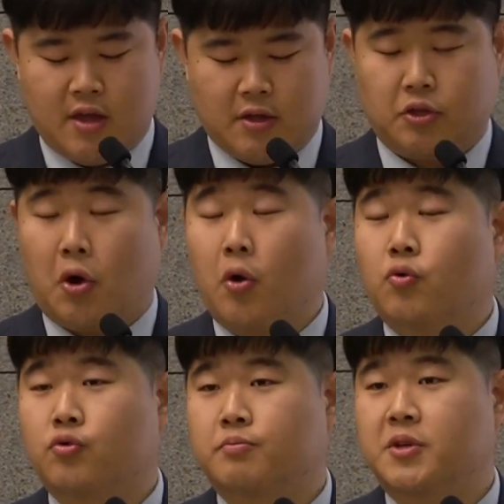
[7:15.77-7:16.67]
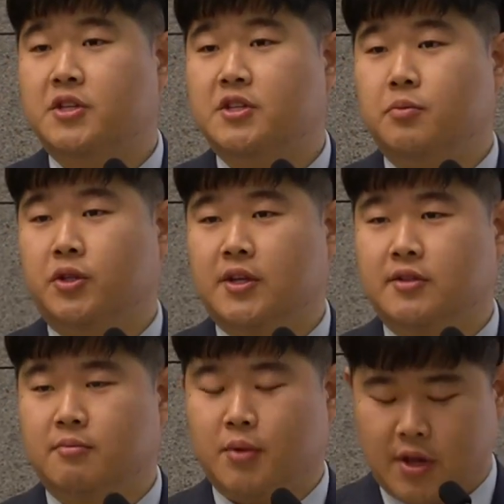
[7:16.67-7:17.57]
더욱 믿지
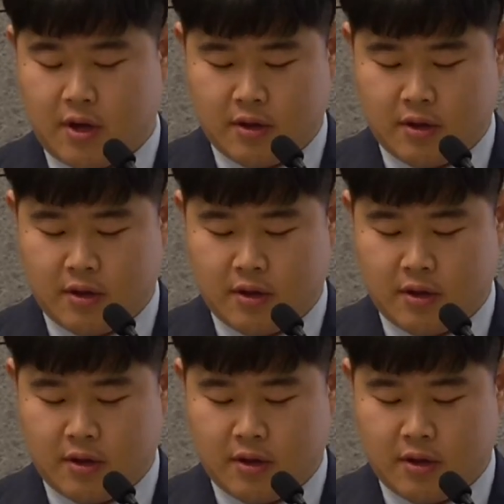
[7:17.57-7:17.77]
못했습니다.